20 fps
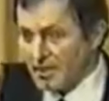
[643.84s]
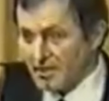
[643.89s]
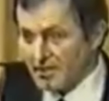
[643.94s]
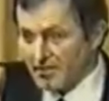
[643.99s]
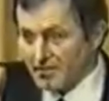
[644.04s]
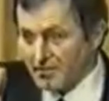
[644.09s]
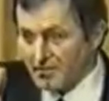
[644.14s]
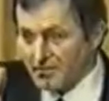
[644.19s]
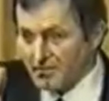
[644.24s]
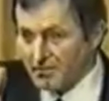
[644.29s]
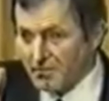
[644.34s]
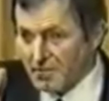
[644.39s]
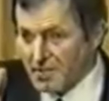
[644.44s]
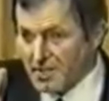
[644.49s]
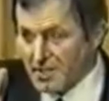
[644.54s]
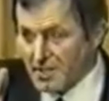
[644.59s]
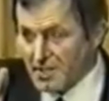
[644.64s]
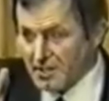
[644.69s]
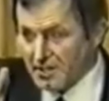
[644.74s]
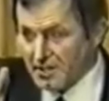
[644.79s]
когда
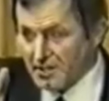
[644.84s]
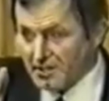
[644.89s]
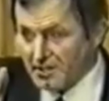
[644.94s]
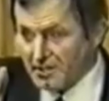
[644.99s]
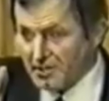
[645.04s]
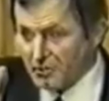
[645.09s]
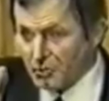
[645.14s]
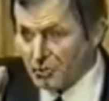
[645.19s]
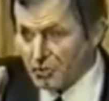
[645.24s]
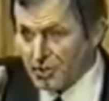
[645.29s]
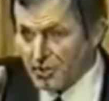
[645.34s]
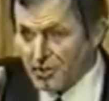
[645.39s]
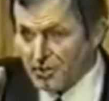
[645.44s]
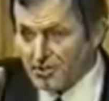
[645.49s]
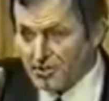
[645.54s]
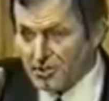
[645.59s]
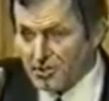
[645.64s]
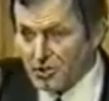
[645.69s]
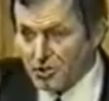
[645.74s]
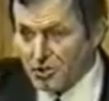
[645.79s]
Венера
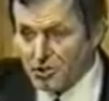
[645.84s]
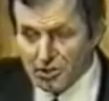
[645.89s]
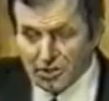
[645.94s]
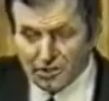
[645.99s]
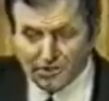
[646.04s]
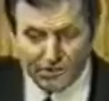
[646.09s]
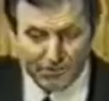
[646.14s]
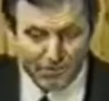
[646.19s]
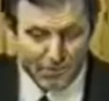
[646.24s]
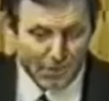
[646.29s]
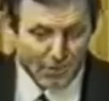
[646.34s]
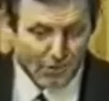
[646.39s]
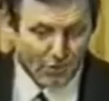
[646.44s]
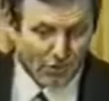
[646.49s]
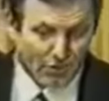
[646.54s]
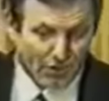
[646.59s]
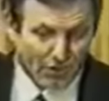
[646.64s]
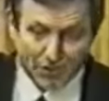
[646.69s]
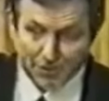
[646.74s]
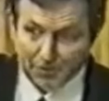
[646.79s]
удалится еще на 2
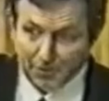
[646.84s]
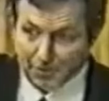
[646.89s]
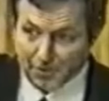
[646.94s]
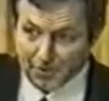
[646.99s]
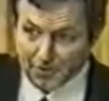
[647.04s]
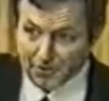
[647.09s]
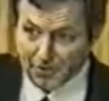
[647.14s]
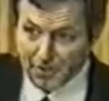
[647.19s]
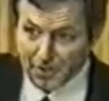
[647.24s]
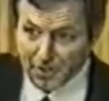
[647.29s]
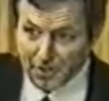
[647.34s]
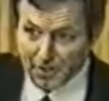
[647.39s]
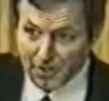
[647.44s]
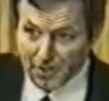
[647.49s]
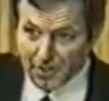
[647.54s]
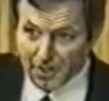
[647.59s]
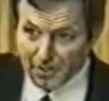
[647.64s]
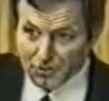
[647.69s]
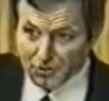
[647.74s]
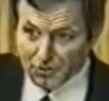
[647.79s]
миллиона километров
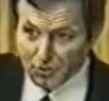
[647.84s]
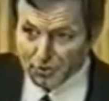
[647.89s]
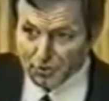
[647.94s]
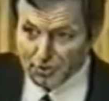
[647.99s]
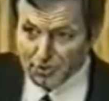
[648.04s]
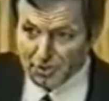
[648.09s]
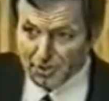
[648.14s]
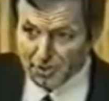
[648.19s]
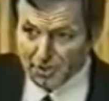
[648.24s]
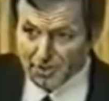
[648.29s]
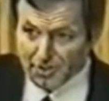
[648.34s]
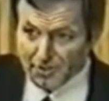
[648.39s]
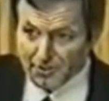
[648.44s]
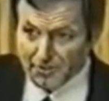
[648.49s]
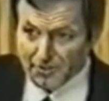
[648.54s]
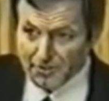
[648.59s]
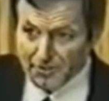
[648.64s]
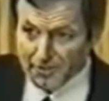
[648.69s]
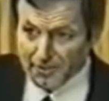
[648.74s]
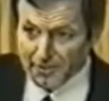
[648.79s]
от
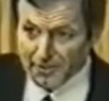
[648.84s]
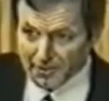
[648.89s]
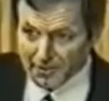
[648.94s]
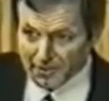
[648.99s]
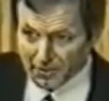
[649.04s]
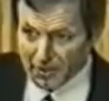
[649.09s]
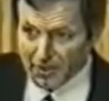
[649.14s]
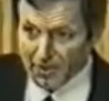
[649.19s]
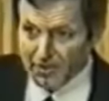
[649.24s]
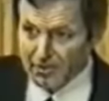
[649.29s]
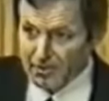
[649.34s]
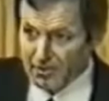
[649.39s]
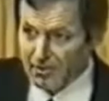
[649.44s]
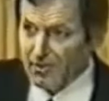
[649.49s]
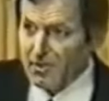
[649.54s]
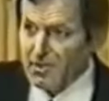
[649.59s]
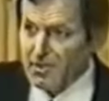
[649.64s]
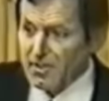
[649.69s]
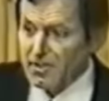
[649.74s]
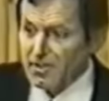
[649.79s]
Солнца, на
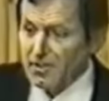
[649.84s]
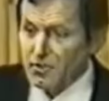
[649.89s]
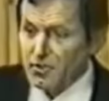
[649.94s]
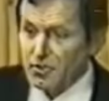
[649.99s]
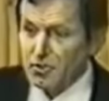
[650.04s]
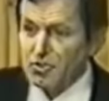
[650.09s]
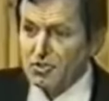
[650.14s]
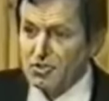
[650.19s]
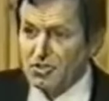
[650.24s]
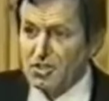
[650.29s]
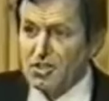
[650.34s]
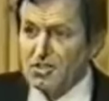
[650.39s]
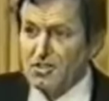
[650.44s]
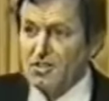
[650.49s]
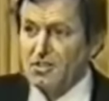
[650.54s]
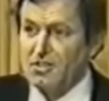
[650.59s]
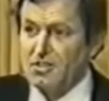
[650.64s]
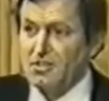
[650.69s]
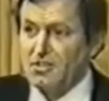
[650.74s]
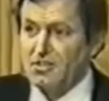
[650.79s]
Венере начнется
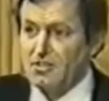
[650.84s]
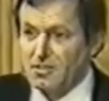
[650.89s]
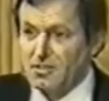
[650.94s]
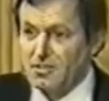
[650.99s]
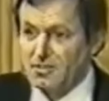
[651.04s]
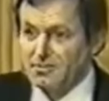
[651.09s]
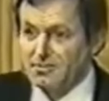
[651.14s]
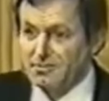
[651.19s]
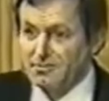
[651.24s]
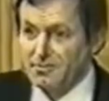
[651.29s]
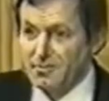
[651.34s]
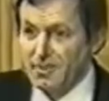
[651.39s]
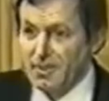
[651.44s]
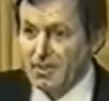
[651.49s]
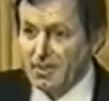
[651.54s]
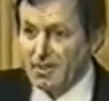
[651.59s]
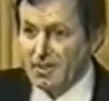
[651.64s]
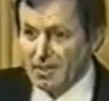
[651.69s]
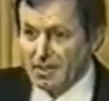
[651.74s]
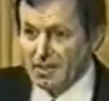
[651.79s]
зарождение жизни.
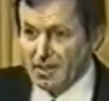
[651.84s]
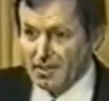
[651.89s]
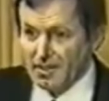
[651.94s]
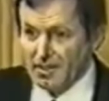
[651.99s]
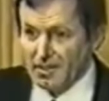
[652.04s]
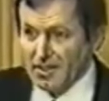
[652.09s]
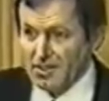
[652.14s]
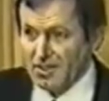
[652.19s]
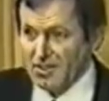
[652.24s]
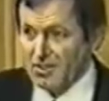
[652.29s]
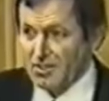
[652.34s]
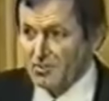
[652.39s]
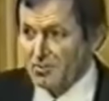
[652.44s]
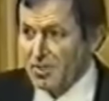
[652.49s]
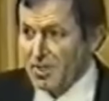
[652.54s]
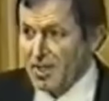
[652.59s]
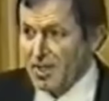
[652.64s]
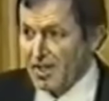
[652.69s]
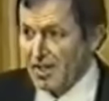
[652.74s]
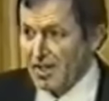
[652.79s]
Когда
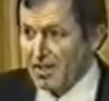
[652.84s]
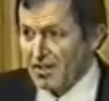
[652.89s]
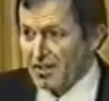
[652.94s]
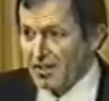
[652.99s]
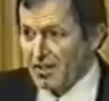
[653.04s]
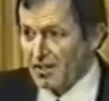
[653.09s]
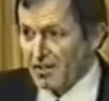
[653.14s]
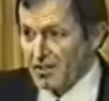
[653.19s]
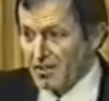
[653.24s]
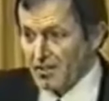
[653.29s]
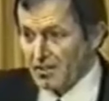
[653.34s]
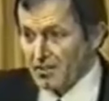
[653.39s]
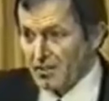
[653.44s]
наша Земля